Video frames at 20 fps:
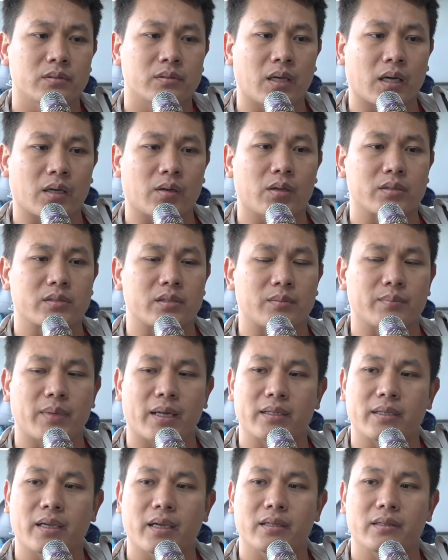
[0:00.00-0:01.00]
thắng vào trận
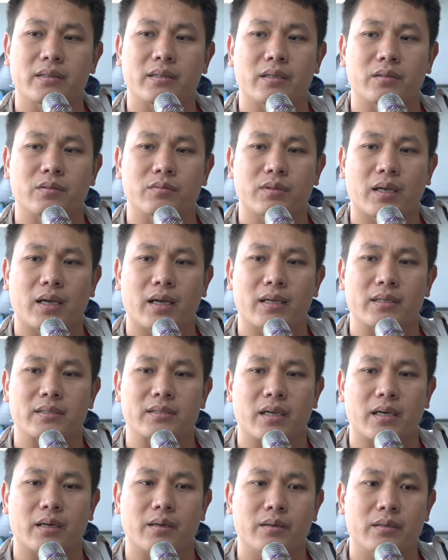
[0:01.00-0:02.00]
bán kết thì chúng ta
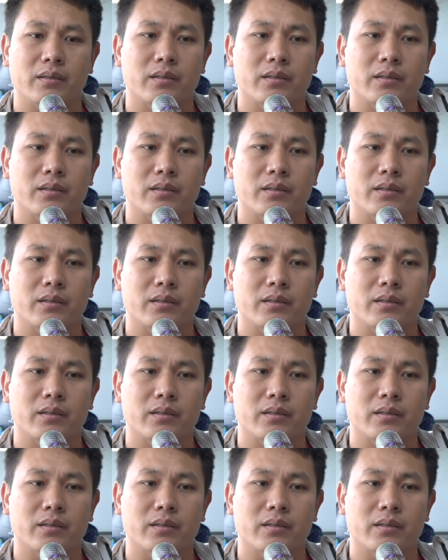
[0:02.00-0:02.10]
sẽ